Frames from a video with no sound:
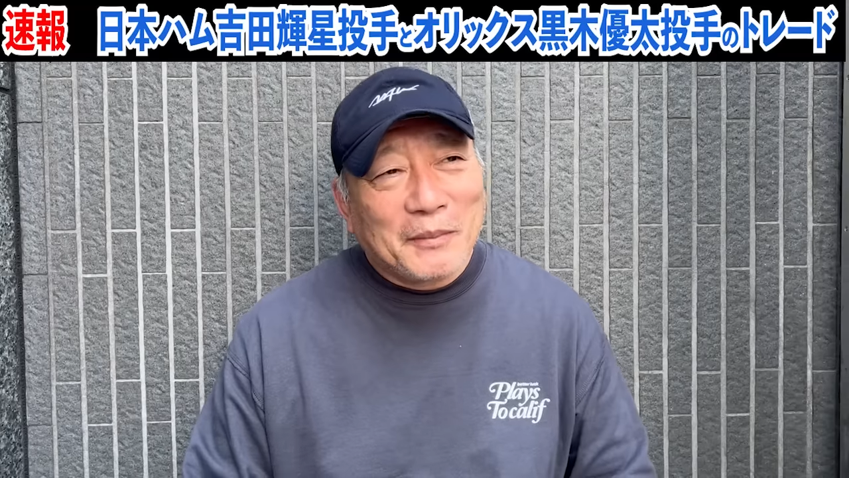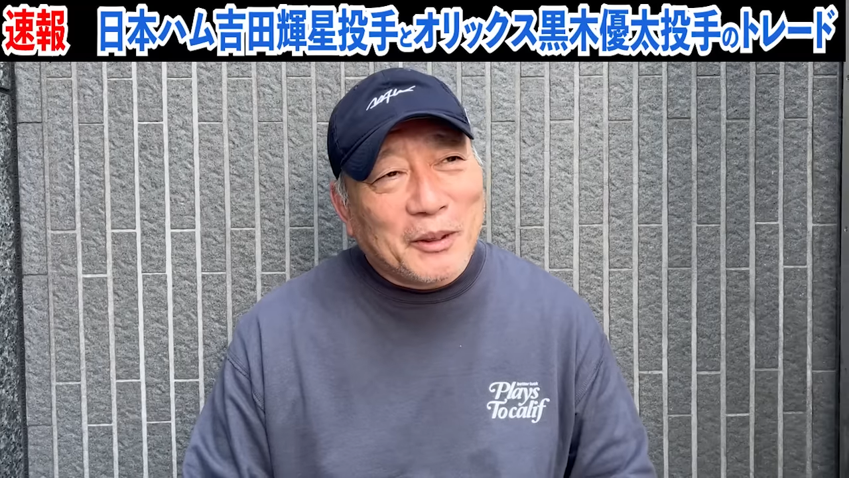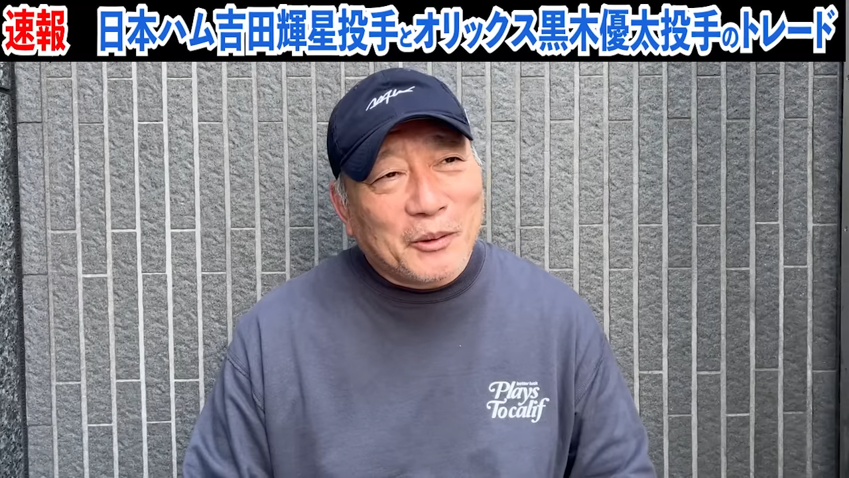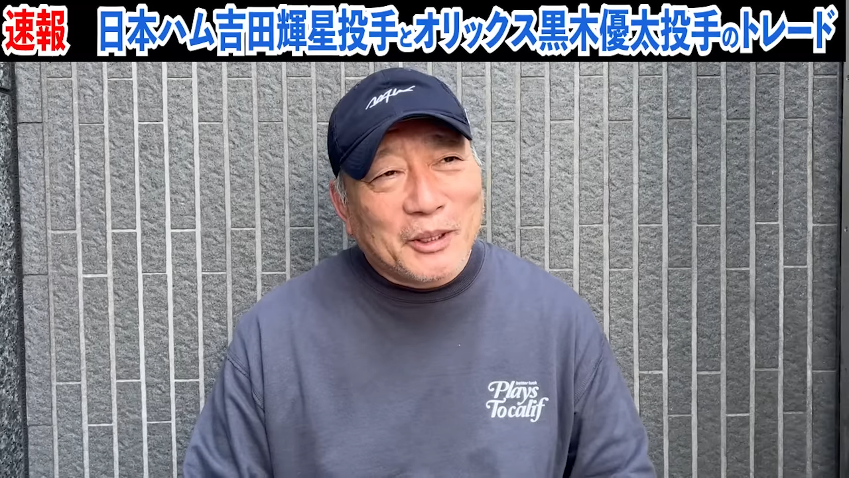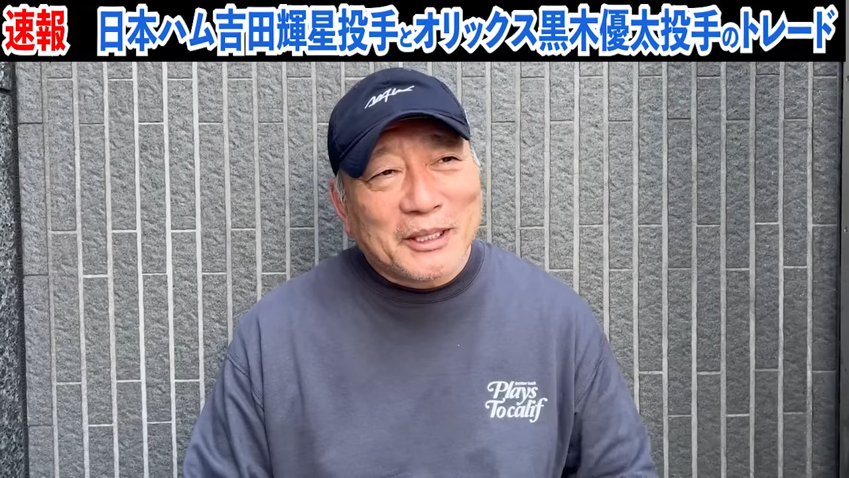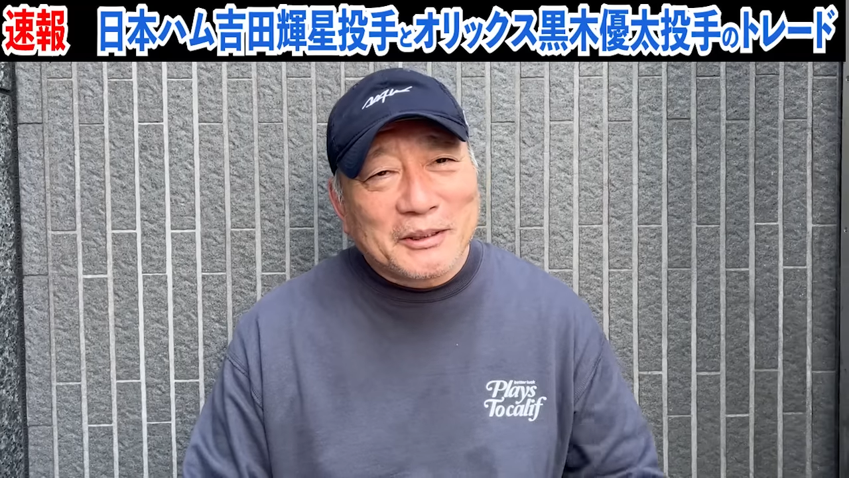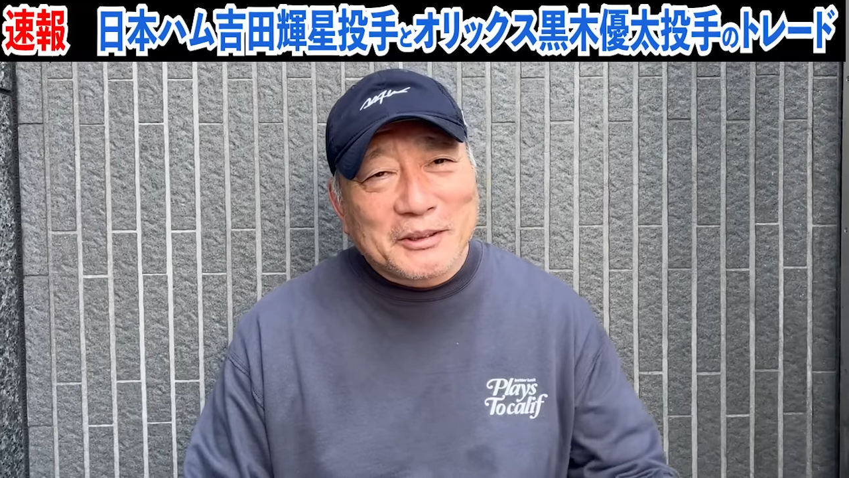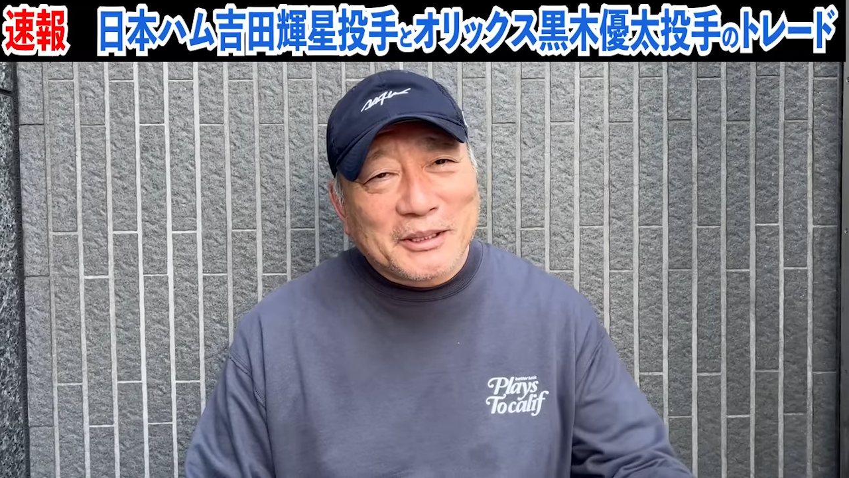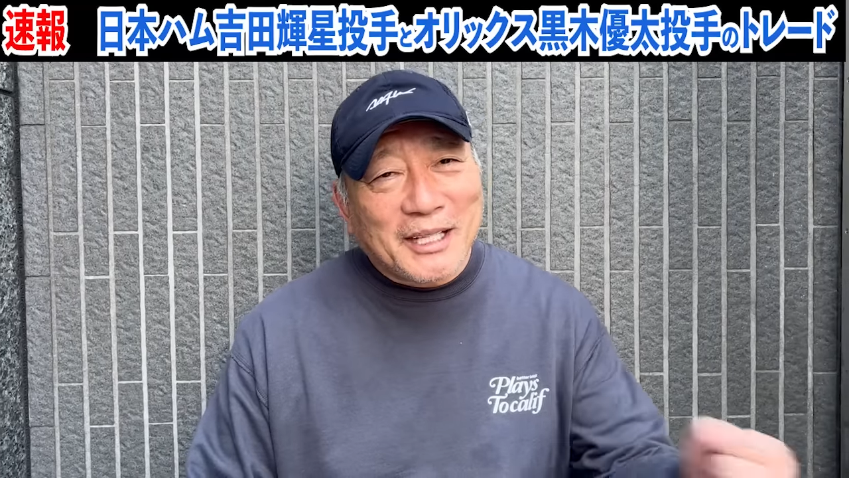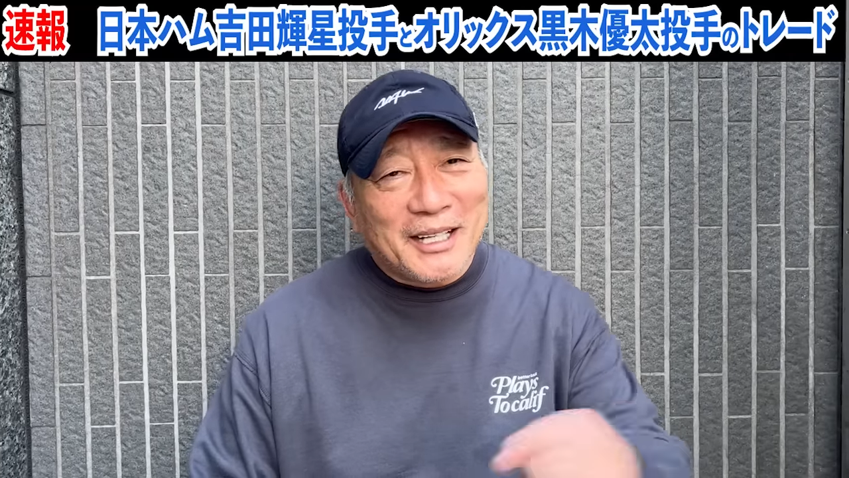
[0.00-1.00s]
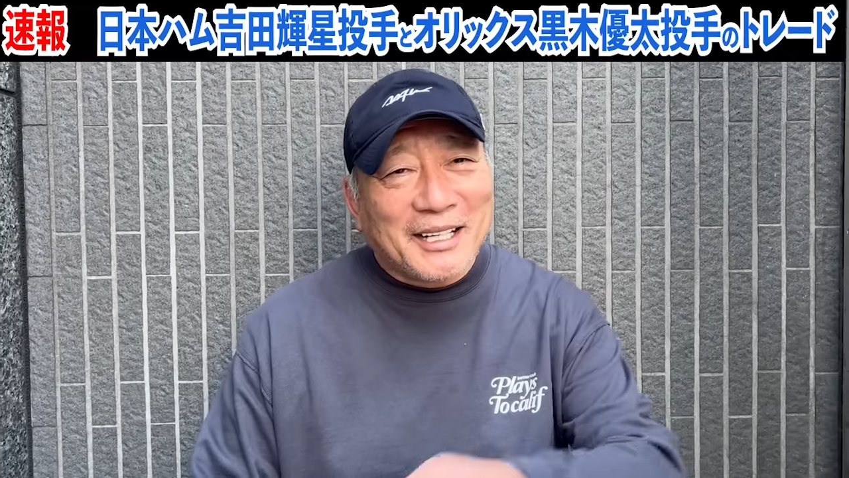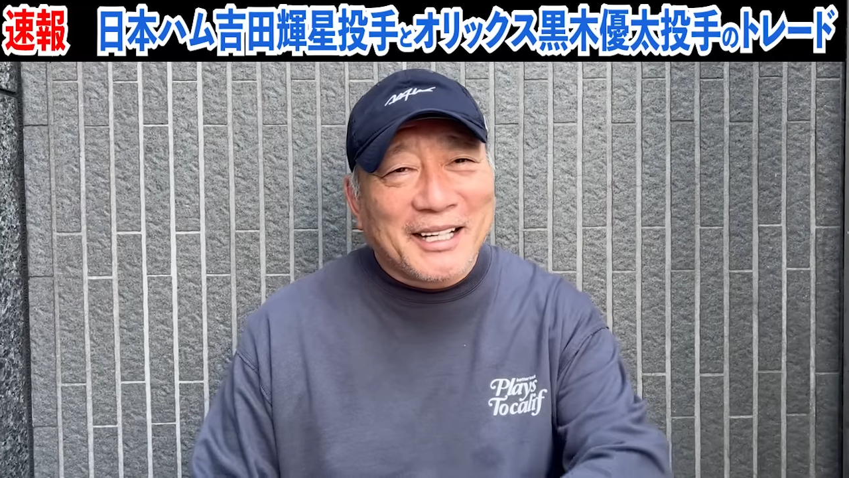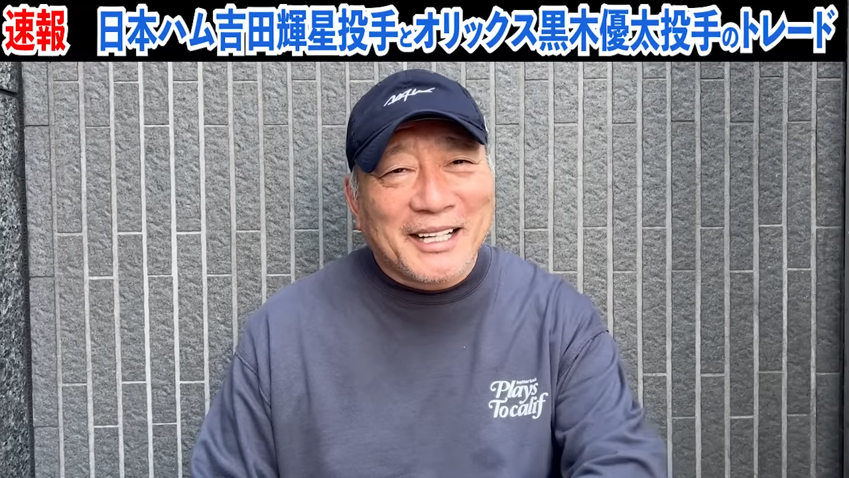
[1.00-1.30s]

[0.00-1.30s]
まあ、オリックス側か